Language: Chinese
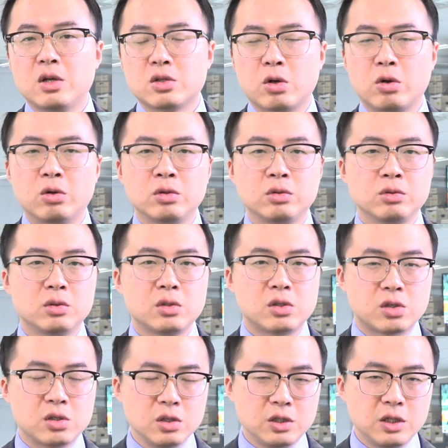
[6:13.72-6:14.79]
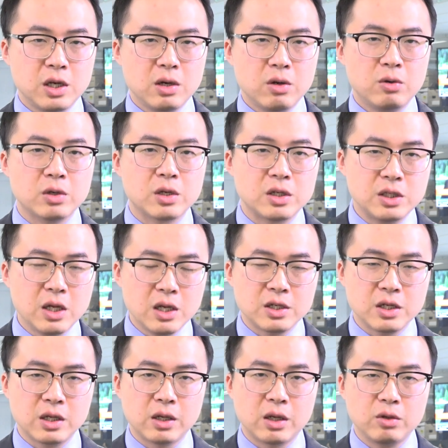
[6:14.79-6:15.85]
从直接或者间
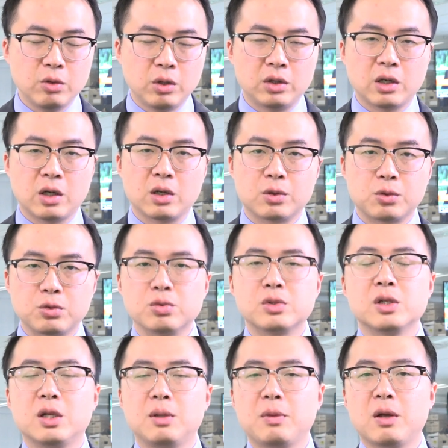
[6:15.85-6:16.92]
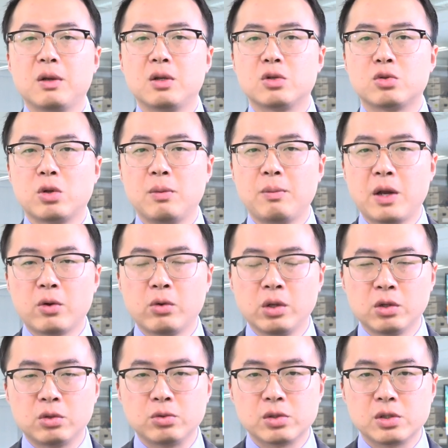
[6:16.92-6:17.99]
接的运到了股市里面，所以美国
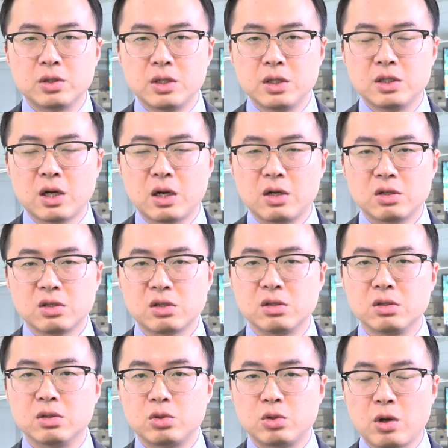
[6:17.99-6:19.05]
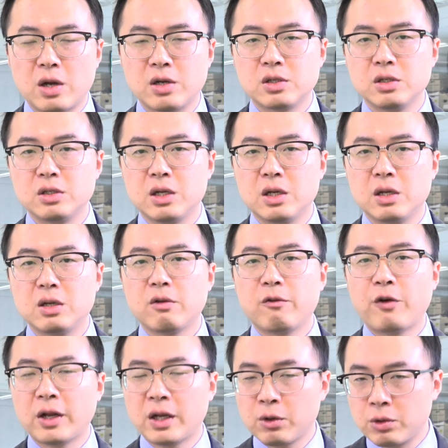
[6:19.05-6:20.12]
的股市增长是全世界
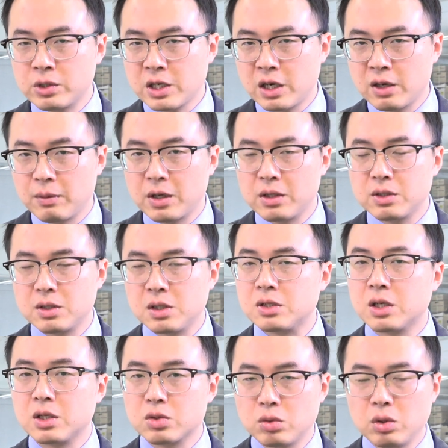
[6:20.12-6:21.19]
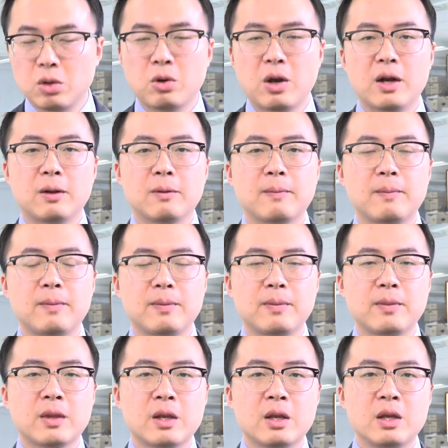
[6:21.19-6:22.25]
发达国家里面增长最快的。
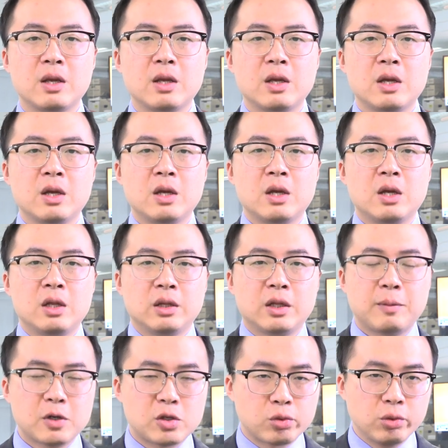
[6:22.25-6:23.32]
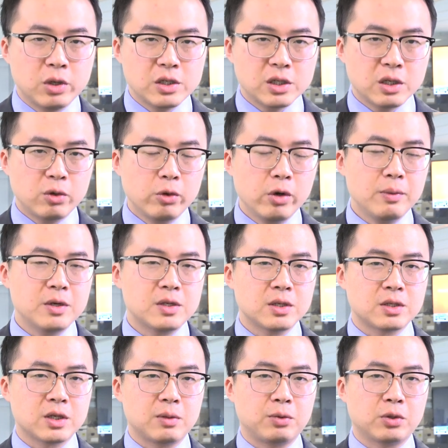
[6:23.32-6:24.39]
那么除了这个货币
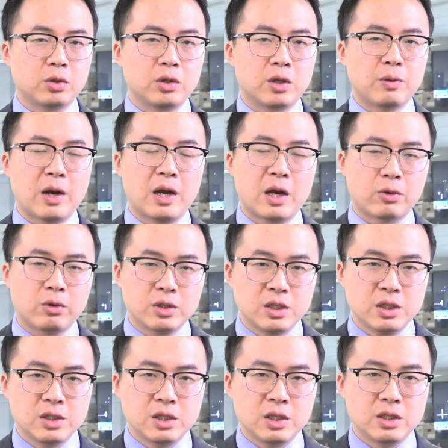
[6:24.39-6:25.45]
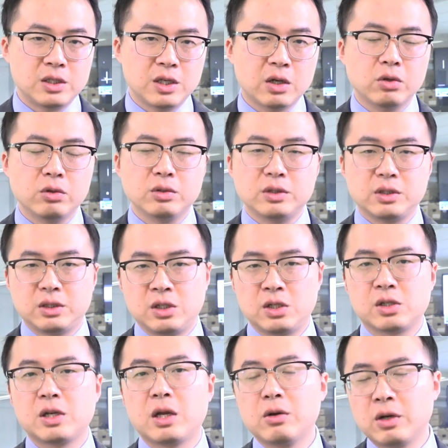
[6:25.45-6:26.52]
政策的不同以外，两国经济的结构其
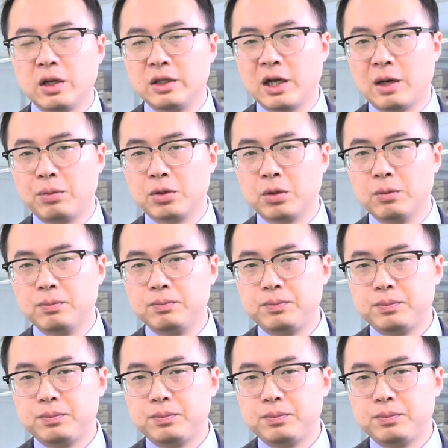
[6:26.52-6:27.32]
实也有很大不同。